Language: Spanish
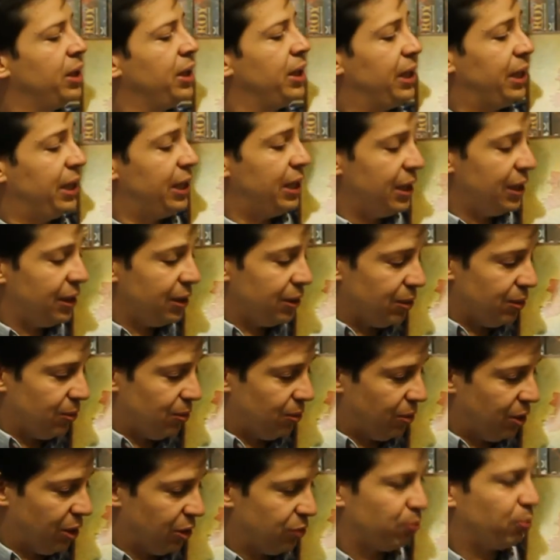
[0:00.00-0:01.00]
y
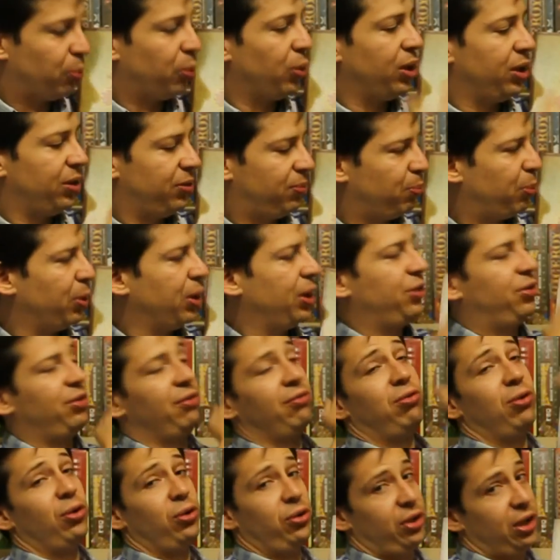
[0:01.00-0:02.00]
después puedes
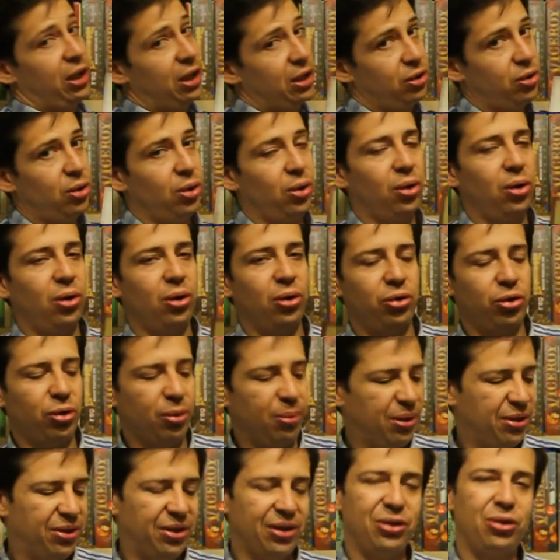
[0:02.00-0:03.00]
influenciar a todos los
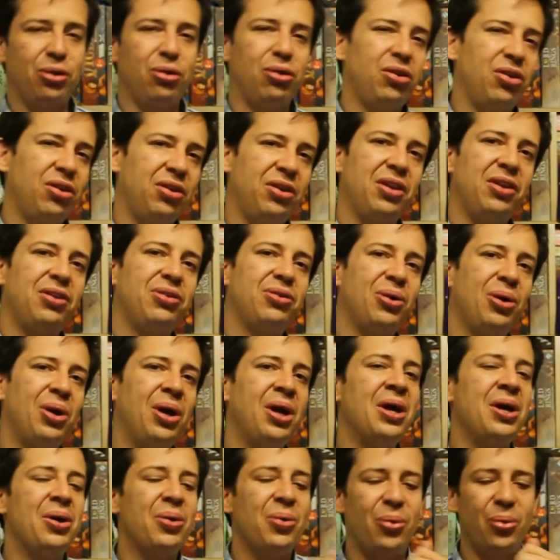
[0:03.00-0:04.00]
nobles. Entonces es
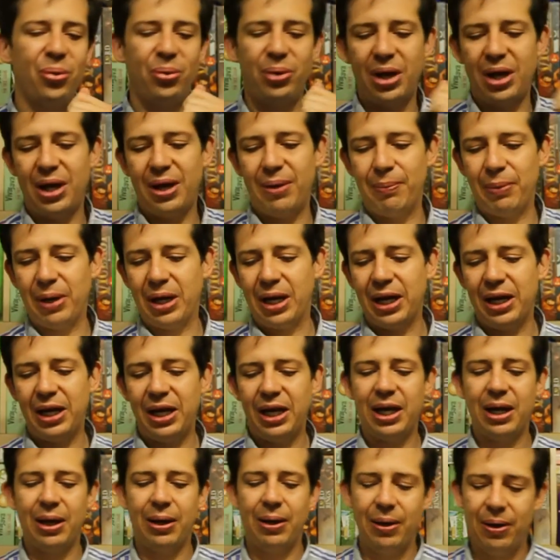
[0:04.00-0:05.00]
una
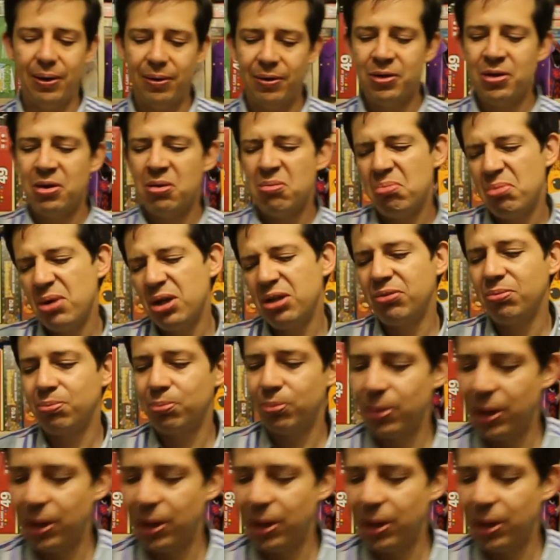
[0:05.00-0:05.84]
mecánica pues